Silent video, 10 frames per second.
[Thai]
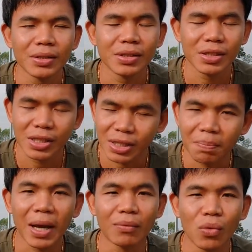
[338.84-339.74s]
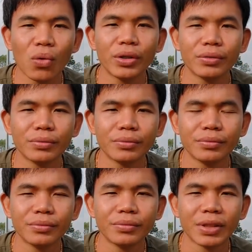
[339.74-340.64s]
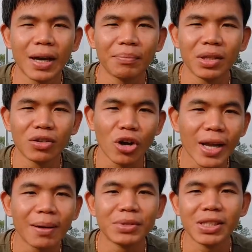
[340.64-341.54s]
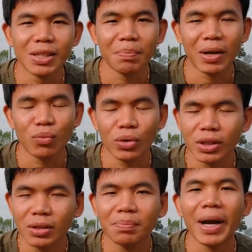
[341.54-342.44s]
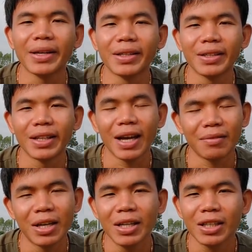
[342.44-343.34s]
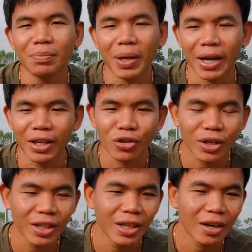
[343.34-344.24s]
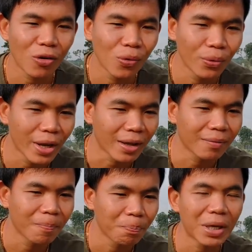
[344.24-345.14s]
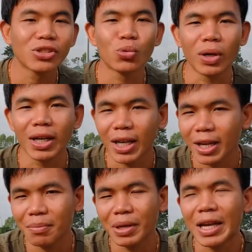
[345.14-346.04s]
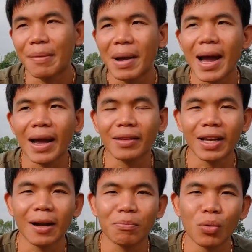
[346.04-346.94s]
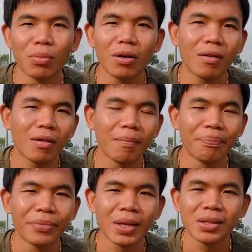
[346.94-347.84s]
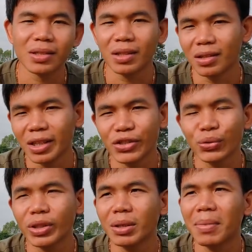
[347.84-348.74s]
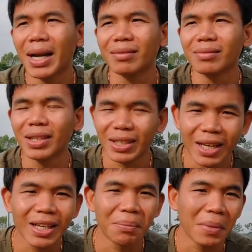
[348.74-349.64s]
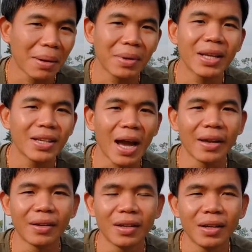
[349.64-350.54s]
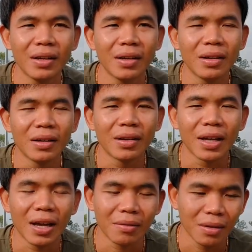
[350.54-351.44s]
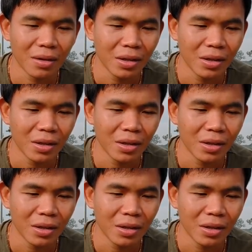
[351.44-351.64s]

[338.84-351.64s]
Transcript: 48โวลต์นะครับ100แอมป์48โวลต์ขึ้นไปนะครับขึ้นไปอันนี้กรณีเราอยากบ้านสวนเล็กๆไม่ใหญ่มากนะครับผมก็เสนอในชุดที่บ้านเล็กๆอ่ะบ้านไม่ได้ใหญ่นะครับ